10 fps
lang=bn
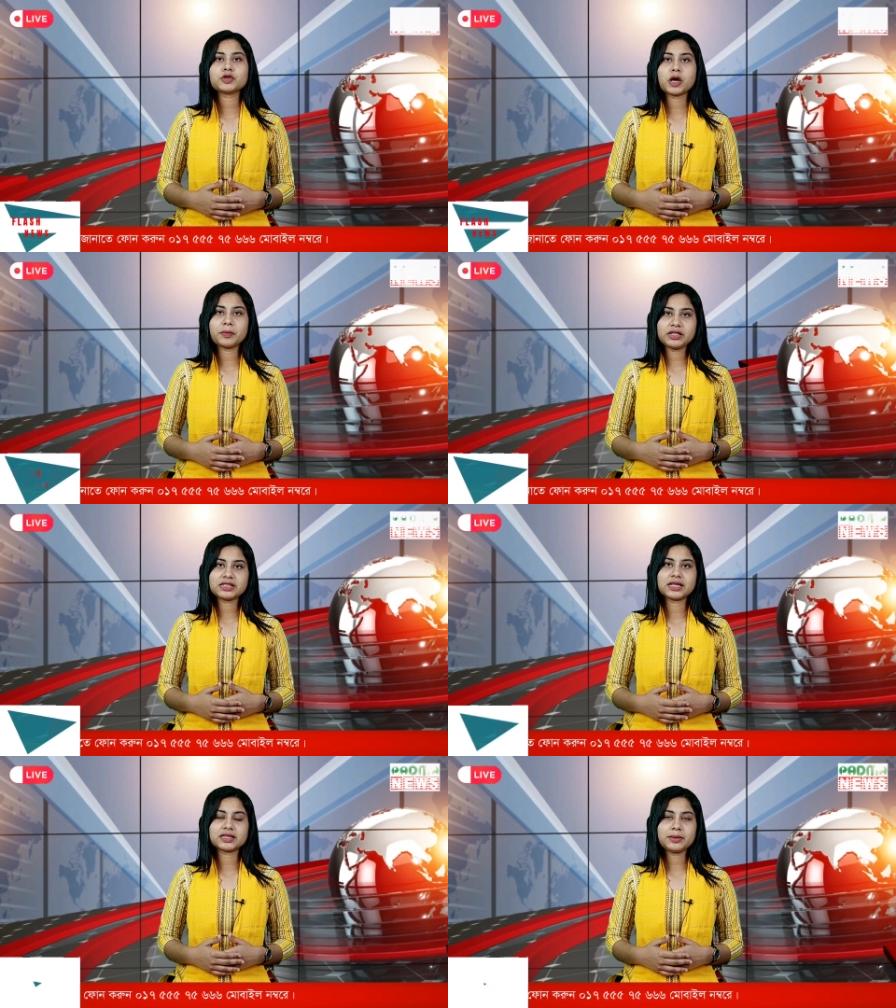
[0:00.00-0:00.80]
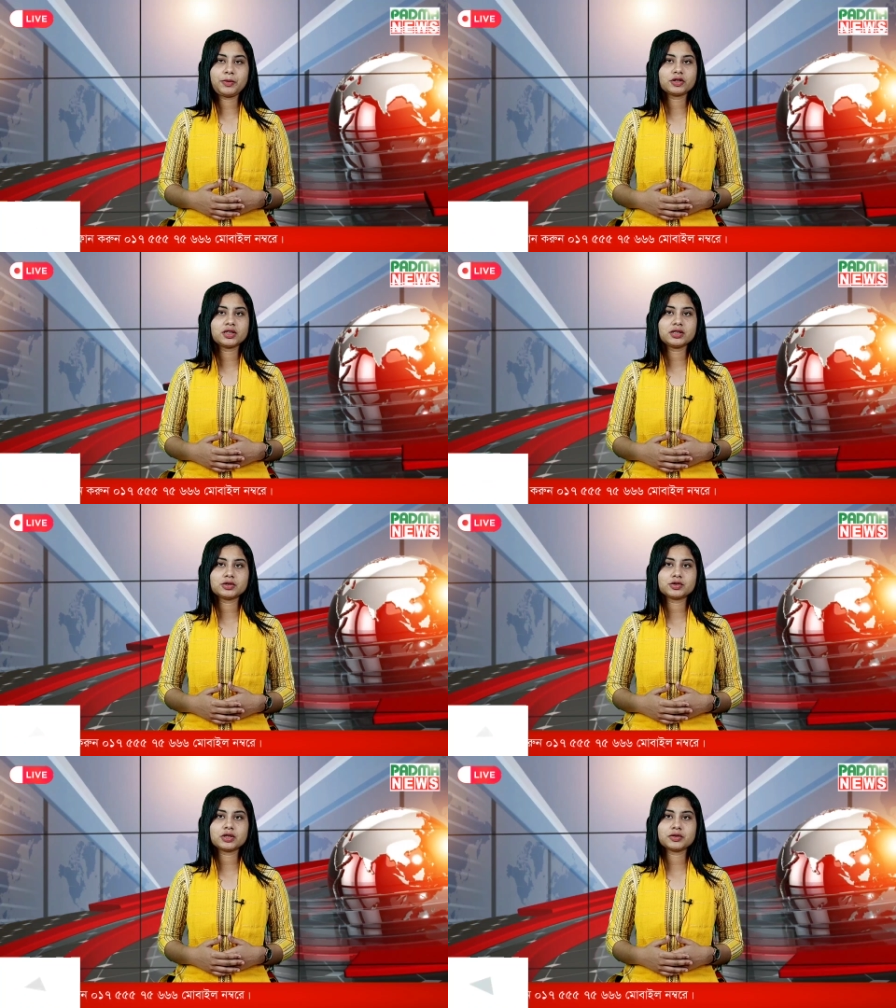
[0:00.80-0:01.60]
সব সংবাদ জানতে পদ্ম
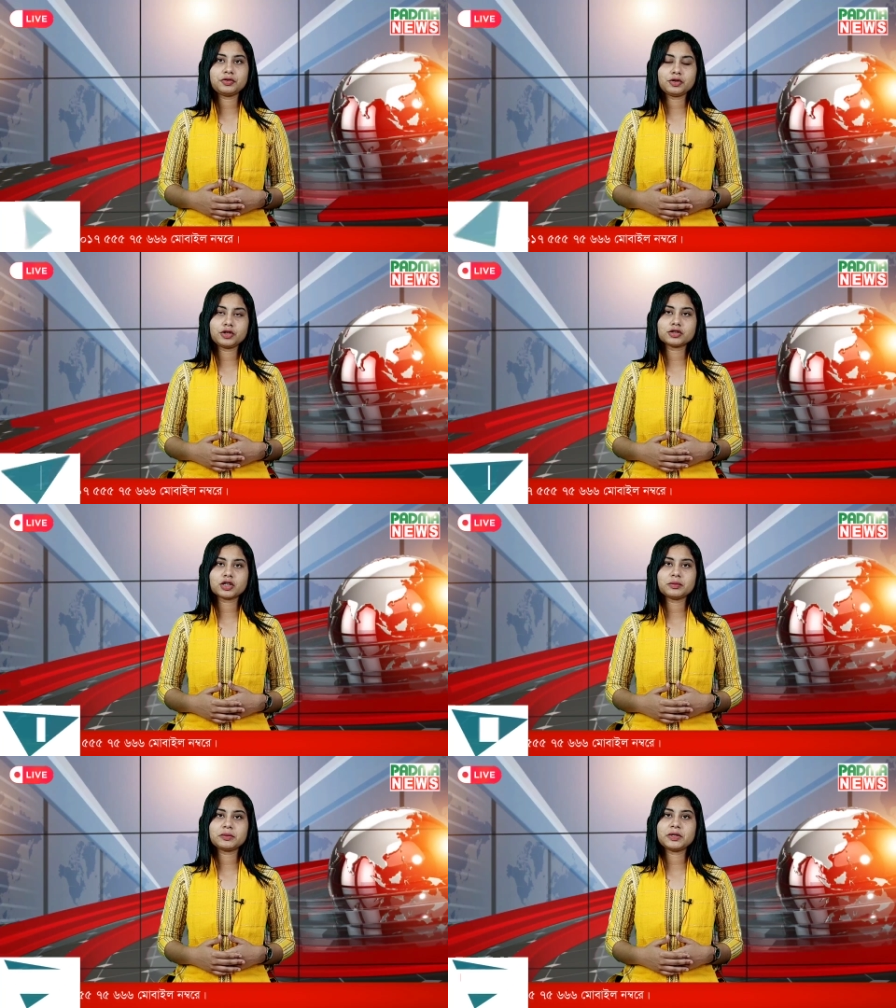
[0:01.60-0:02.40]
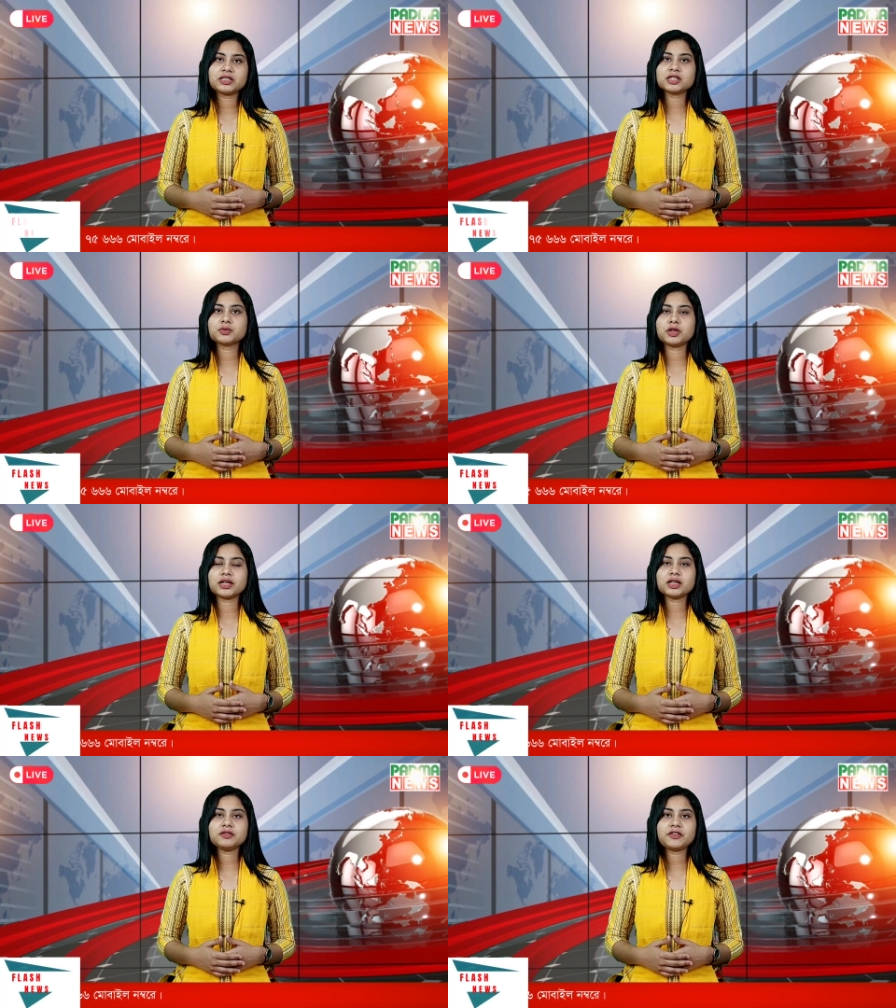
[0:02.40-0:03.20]
নিউজ টোয়েন্টি ফোর ডট কমের বিশেষ
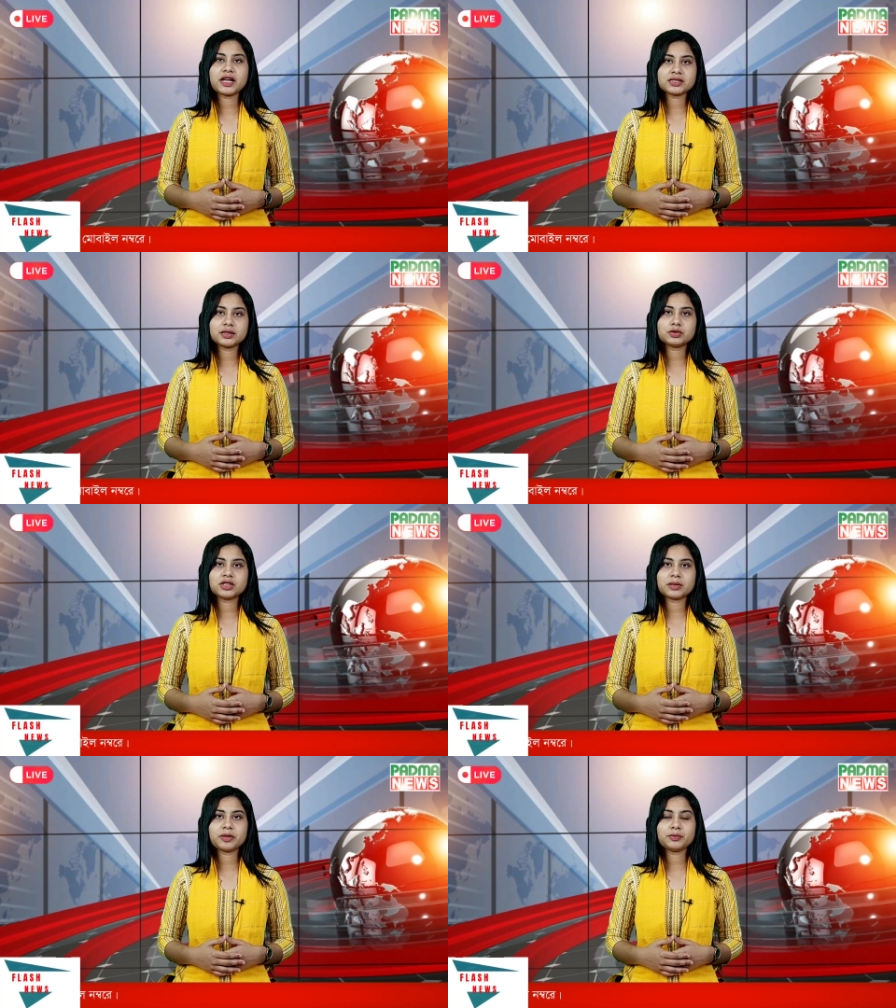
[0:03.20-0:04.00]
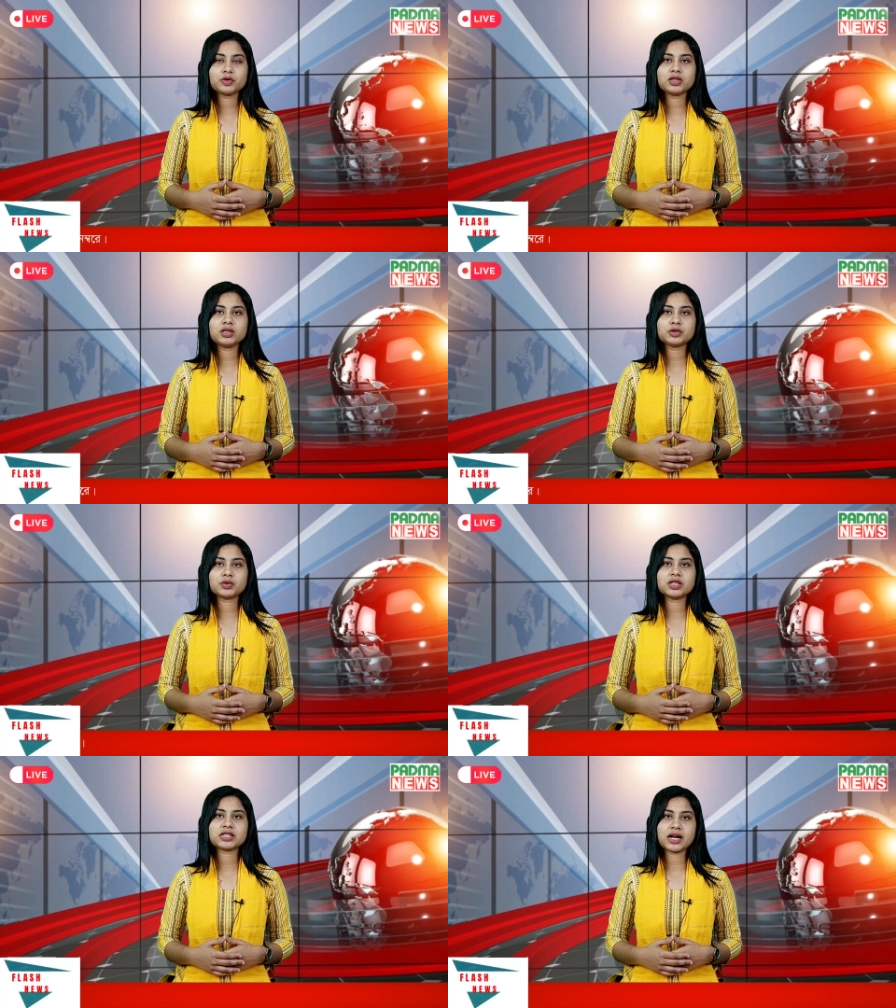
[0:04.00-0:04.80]
বুলেটিন ফ্ল্যাশ নিউজ দেখবেন প্রতিদিন
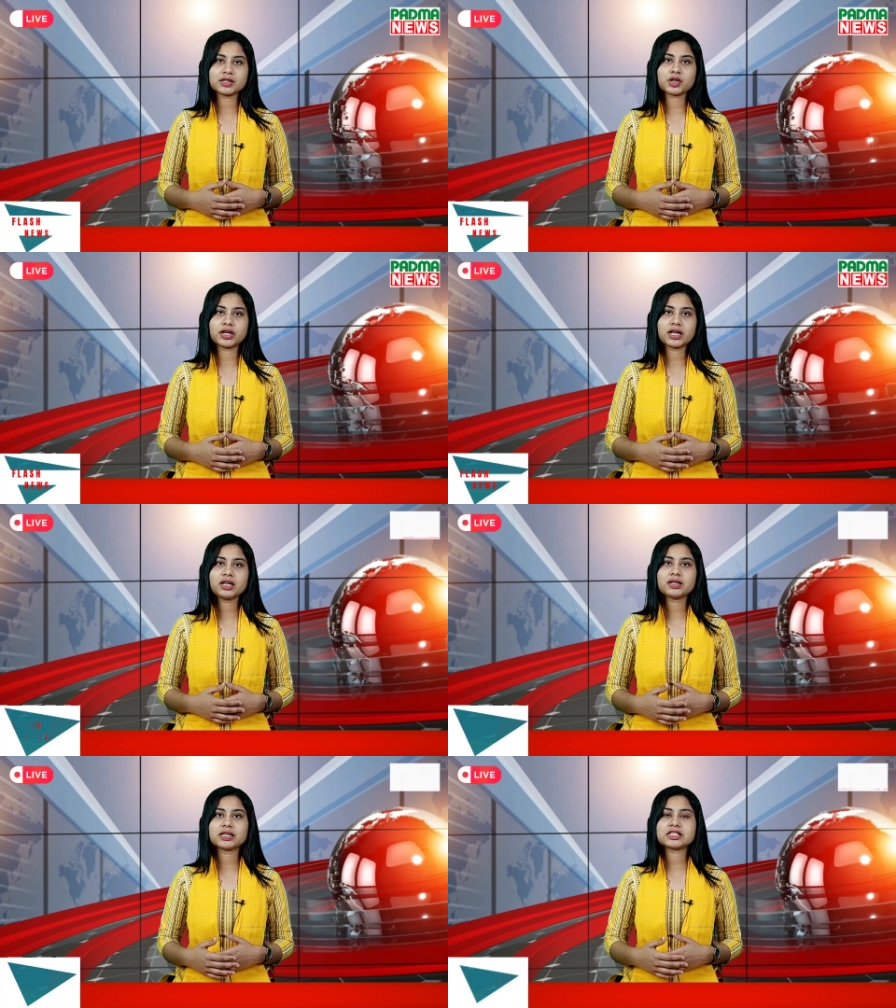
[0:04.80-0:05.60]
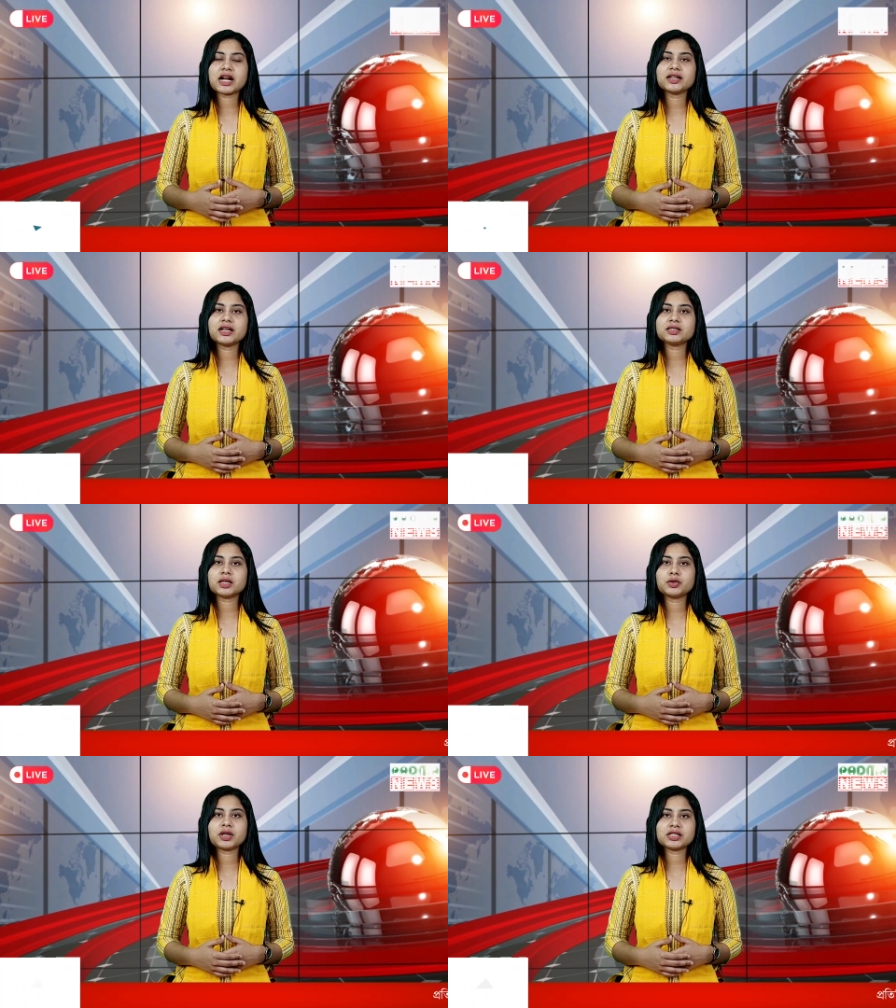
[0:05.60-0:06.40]
সন্ধ্যা সাড়ে ছয়টা রাত সাড়ে
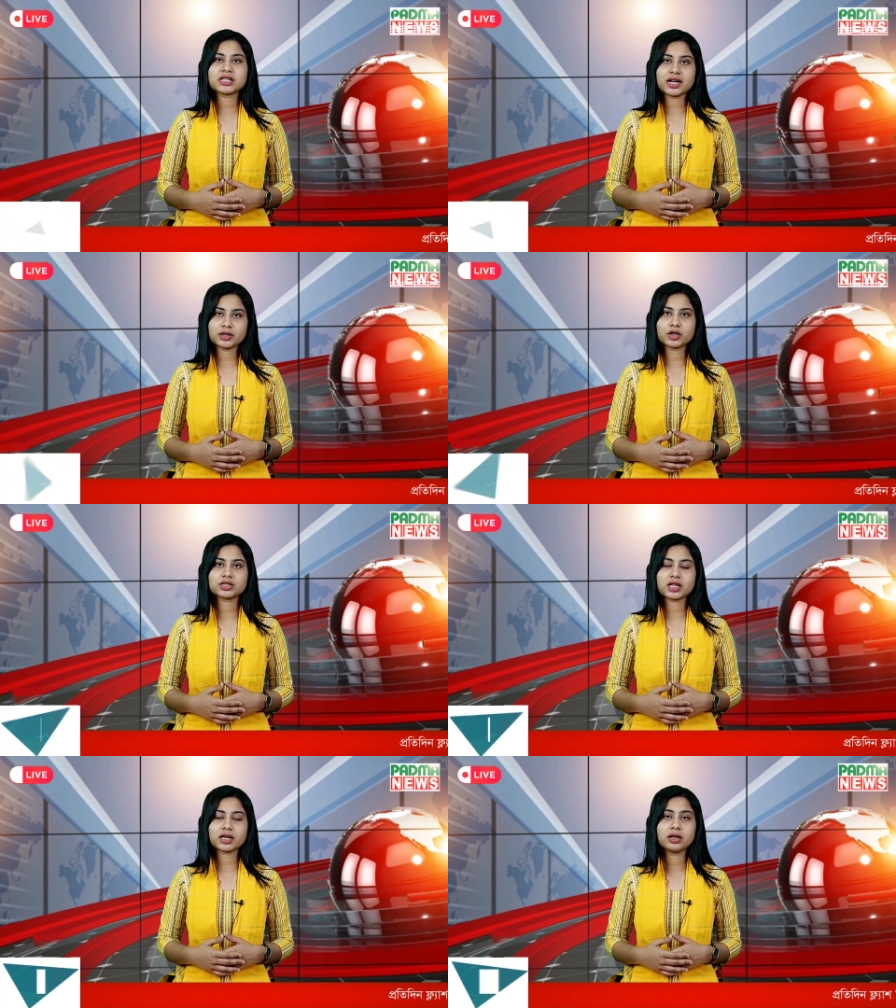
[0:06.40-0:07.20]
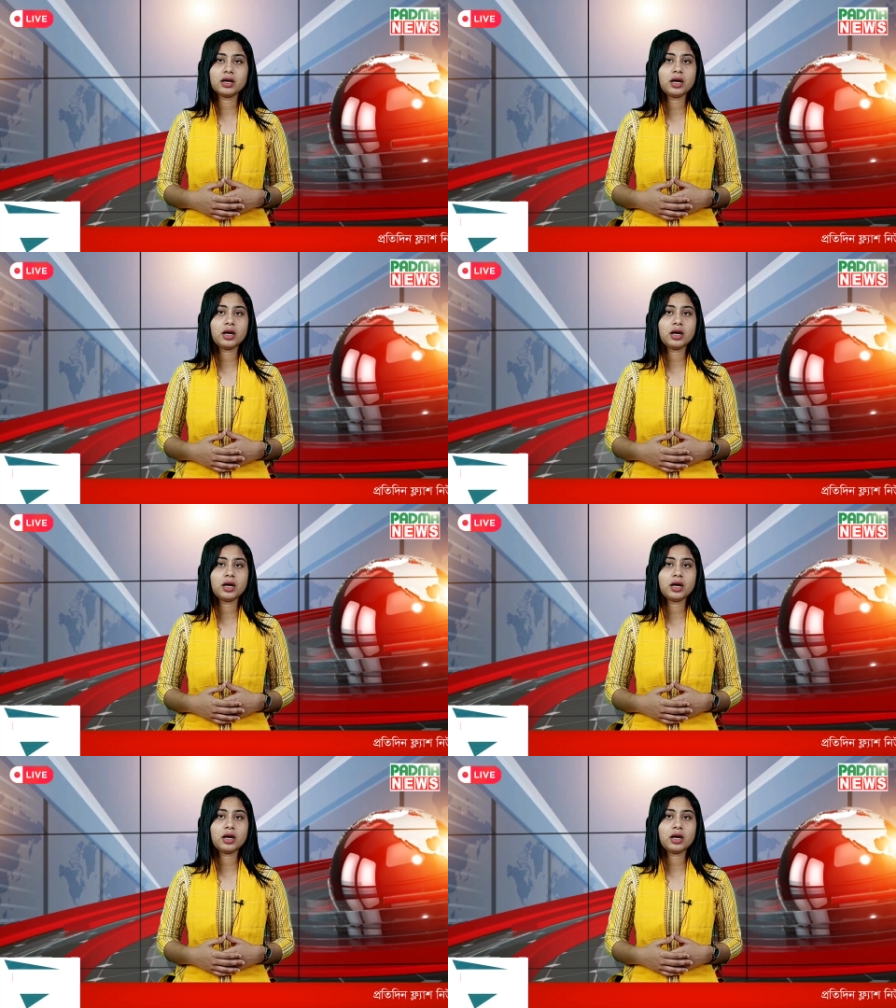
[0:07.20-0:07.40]
আটটা ও রাত সাড়ে দশটায়